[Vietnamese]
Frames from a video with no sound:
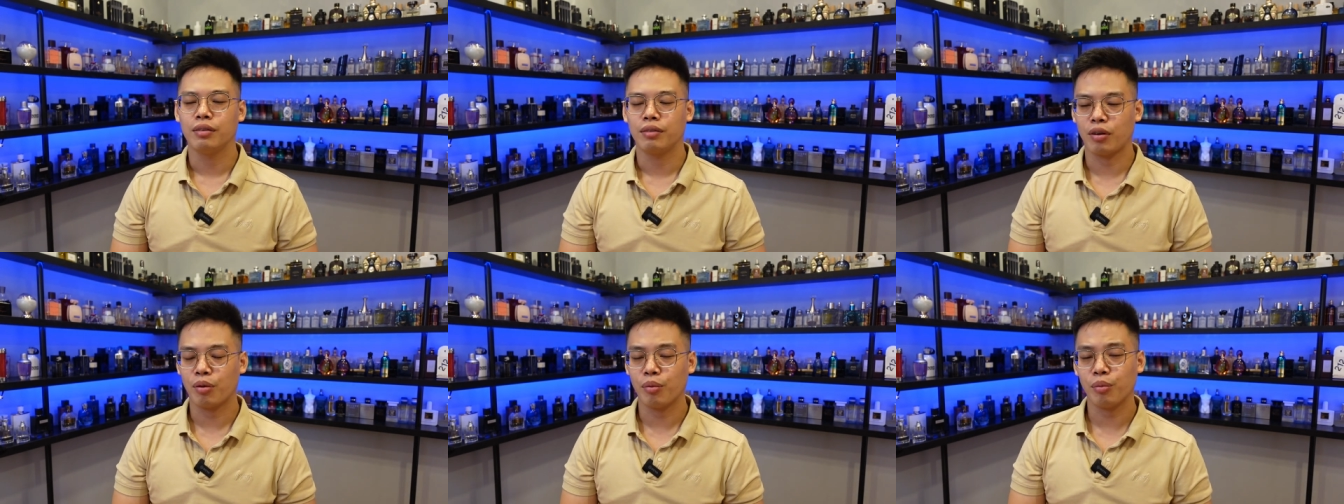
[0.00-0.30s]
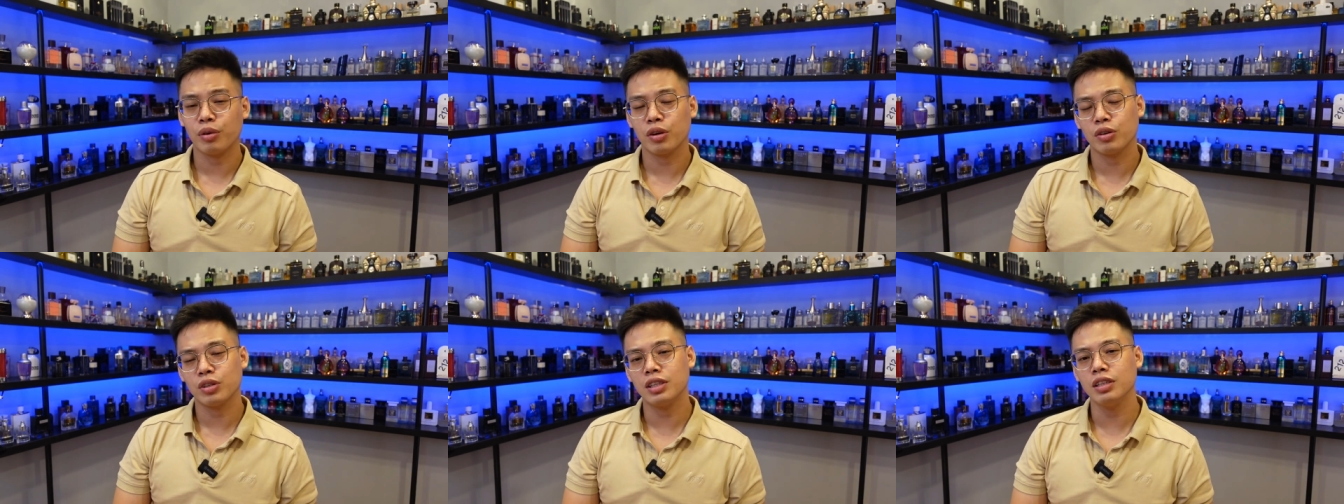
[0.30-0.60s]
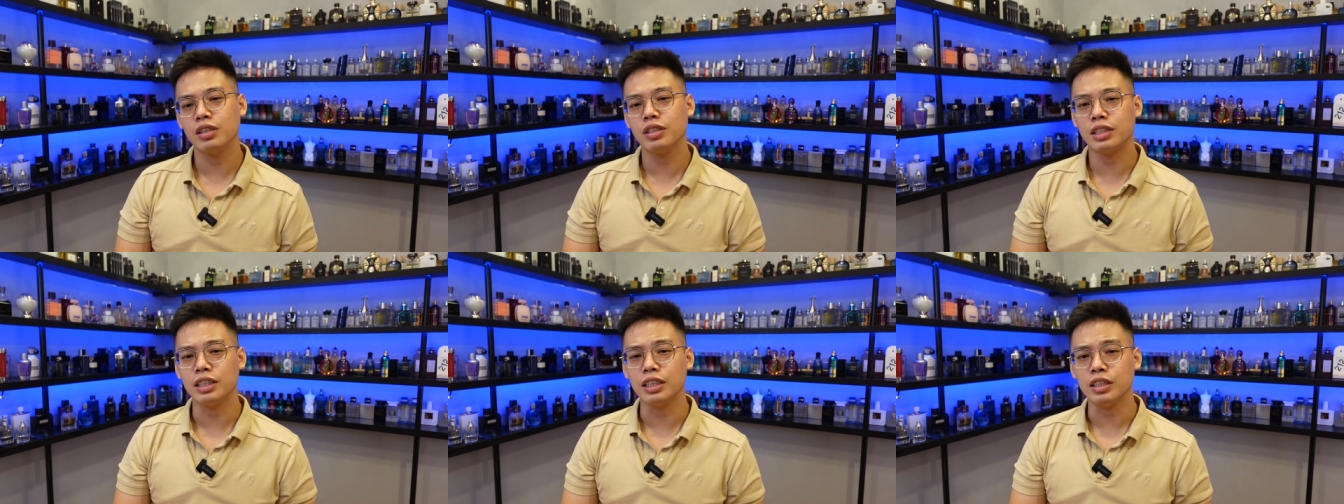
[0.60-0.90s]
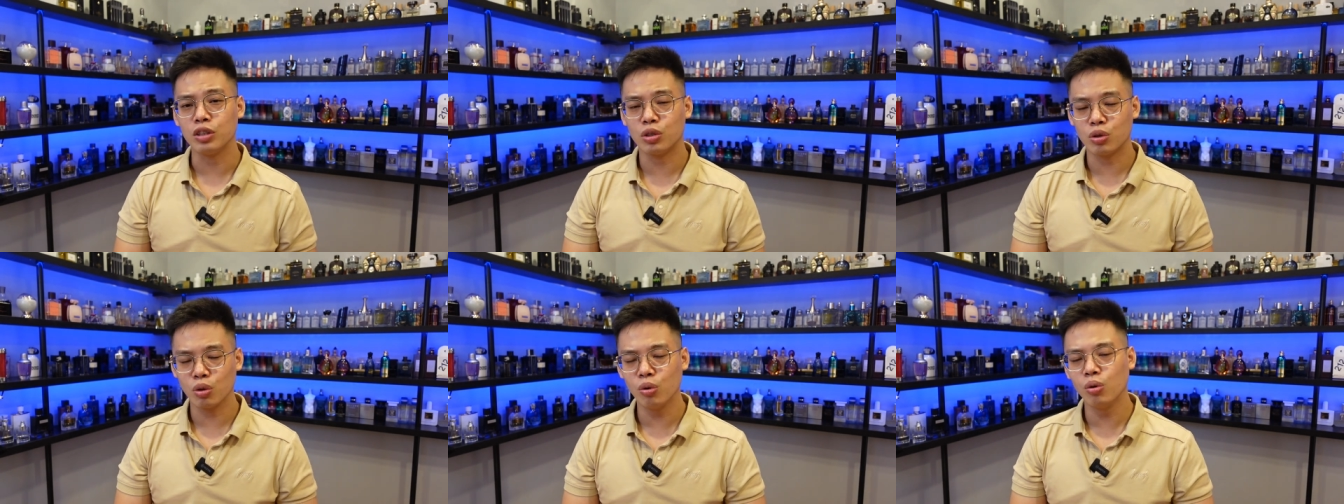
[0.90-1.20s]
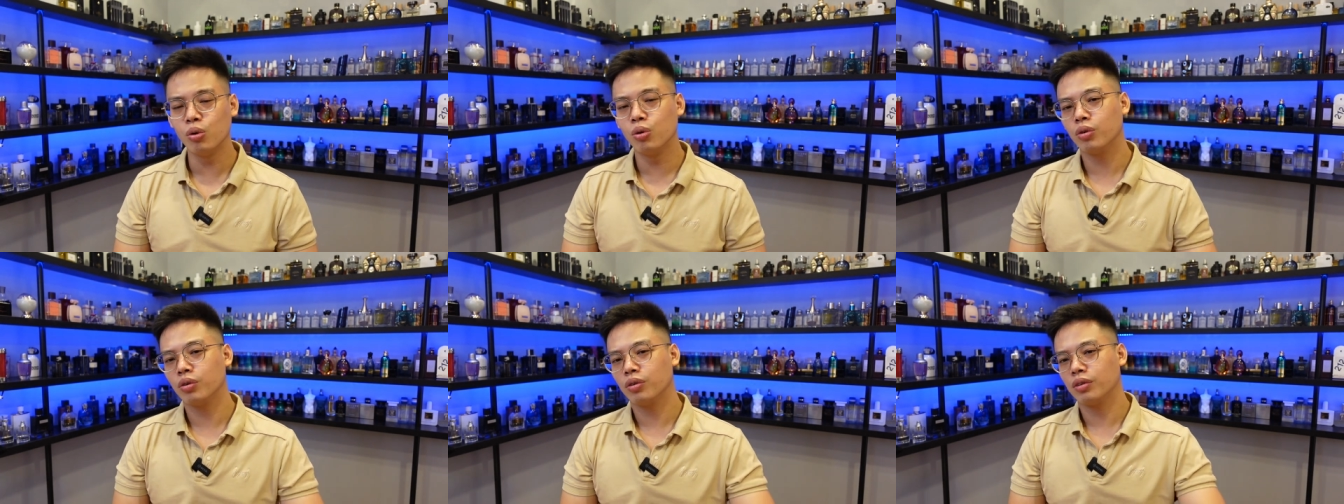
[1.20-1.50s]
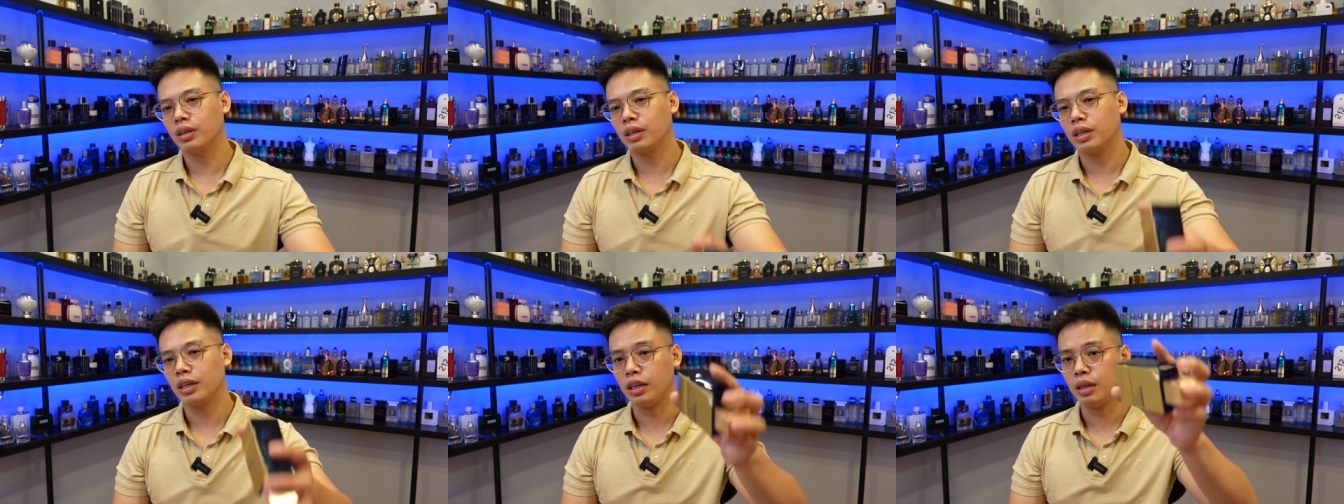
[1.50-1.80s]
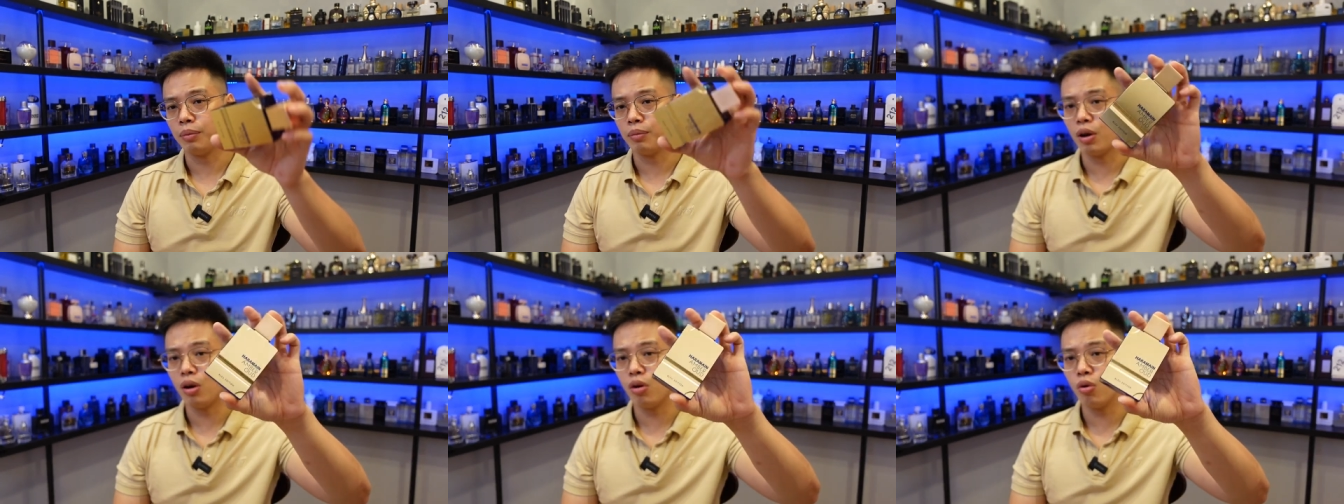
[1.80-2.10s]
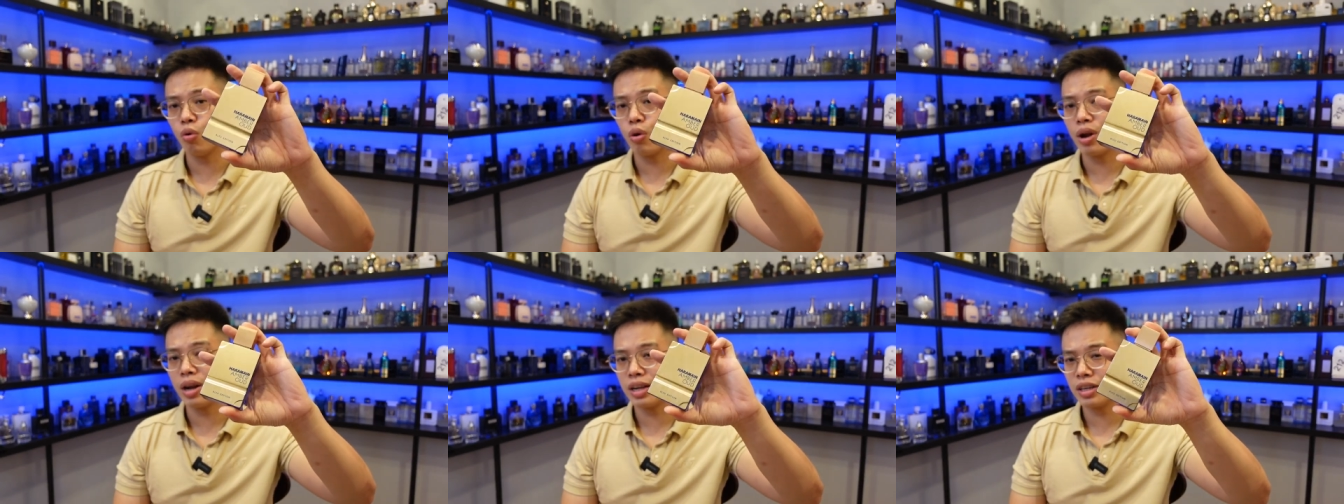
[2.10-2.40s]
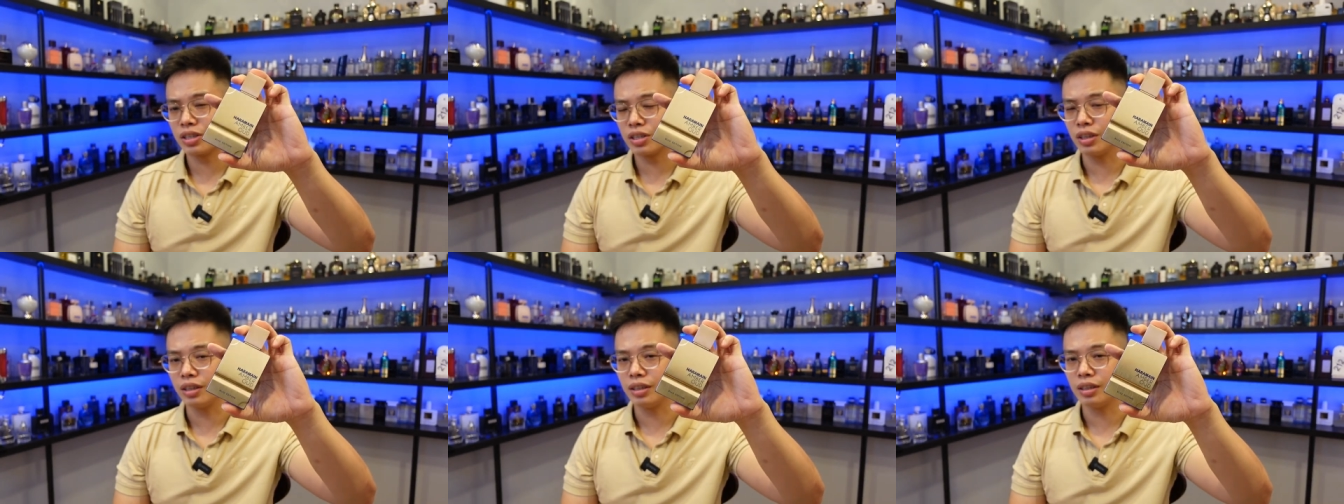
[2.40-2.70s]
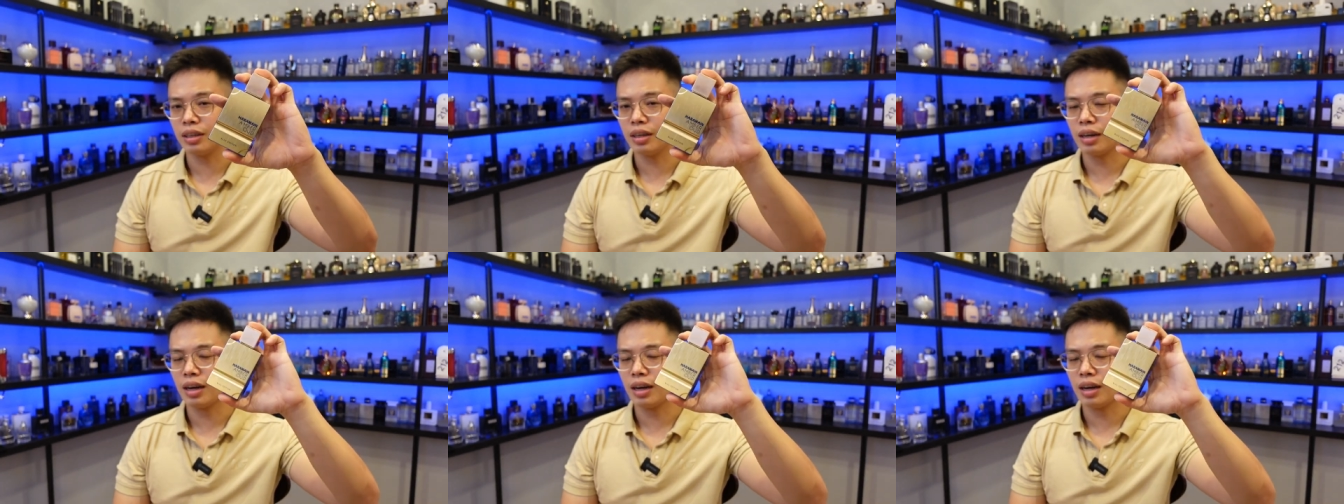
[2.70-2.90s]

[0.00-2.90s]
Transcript: có một cái sự chỉn chu thì Blue Edition